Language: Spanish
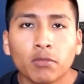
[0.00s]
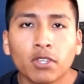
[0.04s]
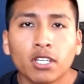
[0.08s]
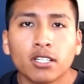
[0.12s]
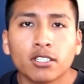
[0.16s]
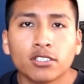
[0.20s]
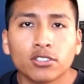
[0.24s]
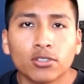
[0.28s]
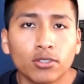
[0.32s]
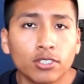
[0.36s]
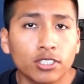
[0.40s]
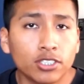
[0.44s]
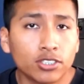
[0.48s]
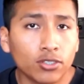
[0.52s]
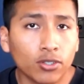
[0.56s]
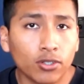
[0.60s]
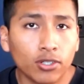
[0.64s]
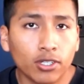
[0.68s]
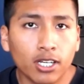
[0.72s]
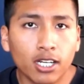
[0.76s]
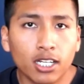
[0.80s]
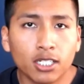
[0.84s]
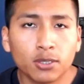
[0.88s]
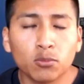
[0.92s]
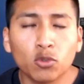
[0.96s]
Son
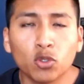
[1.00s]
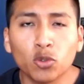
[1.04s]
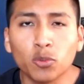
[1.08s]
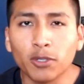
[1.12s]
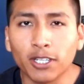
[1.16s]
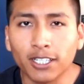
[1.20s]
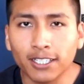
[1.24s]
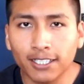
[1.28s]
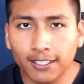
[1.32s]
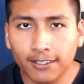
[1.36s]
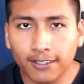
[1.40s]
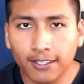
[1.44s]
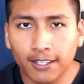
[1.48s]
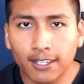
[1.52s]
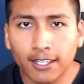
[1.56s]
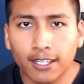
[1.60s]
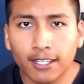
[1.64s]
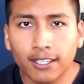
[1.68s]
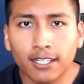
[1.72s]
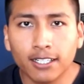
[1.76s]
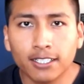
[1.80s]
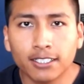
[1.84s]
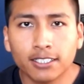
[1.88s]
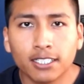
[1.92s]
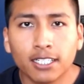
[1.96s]
historias muy bien
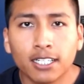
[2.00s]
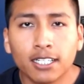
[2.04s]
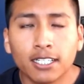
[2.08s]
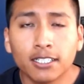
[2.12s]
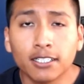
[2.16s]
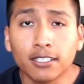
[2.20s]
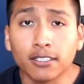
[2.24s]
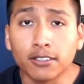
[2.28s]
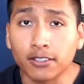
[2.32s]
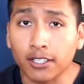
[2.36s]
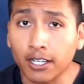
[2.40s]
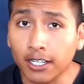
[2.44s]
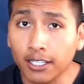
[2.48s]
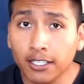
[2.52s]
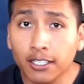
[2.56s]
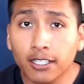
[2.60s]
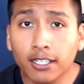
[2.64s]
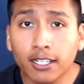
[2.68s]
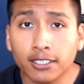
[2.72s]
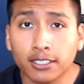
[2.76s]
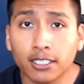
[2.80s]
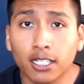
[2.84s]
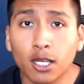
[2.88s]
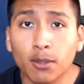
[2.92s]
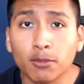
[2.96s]
detalladas y
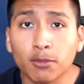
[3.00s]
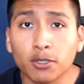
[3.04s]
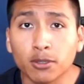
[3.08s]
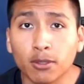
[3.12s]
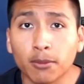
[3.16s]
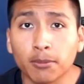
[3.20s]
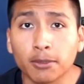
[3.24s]
trágicas a la misma